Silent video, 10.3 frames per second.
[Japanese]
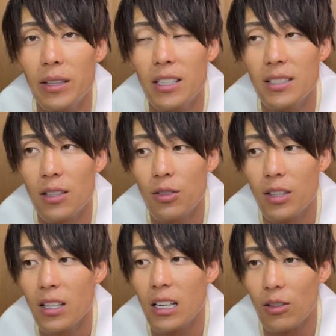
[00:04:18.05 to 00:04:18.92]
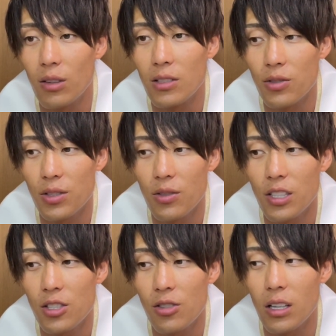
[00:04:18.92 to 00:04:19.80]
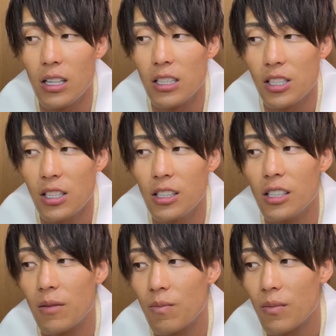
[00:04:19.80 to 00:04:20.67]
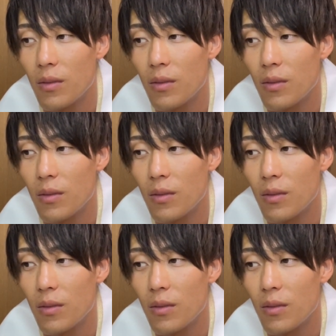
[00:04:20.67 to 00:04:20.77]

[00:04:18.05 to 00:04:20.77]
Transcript: まあ捻挫のケアとかそういうストレッチとかしっかりやっ